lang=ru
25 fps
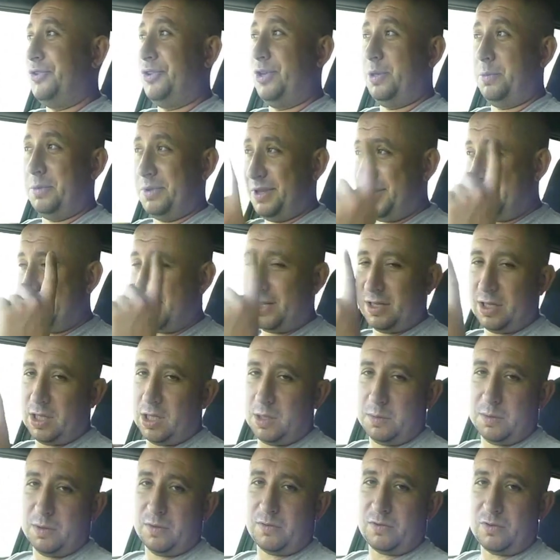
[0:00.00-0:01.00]
Именно за
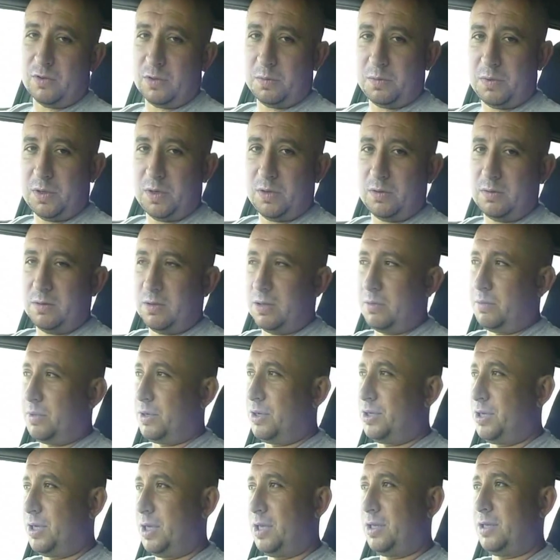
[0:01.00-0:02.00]
такими автомобилями
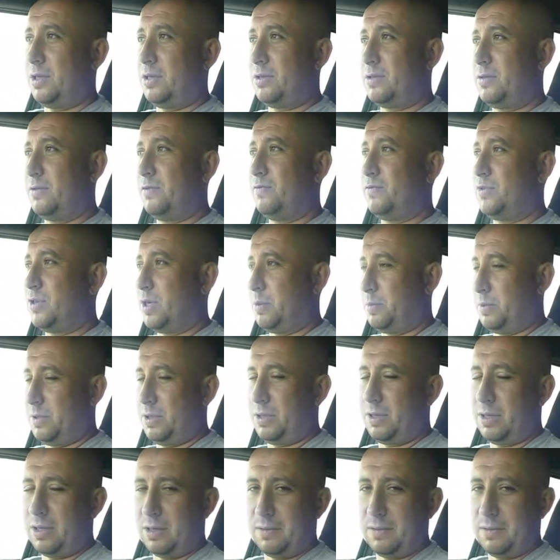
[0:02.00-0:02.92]
обращайтесь в Japan